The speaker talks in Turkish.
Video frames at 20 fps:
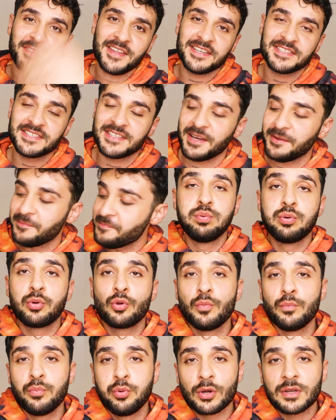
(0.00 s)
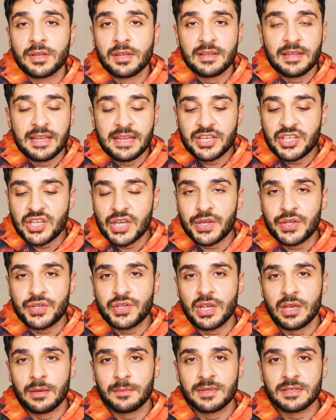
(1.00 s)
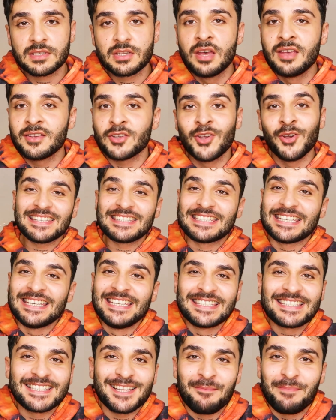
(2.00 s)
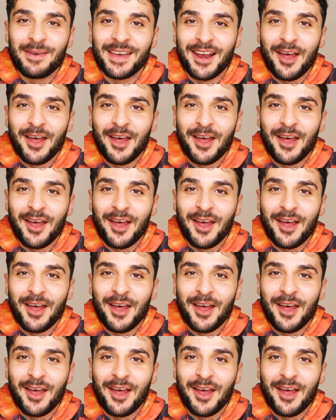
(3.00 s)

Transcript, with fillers: Neyse bugün bu arada ne çekeceğimiz sizle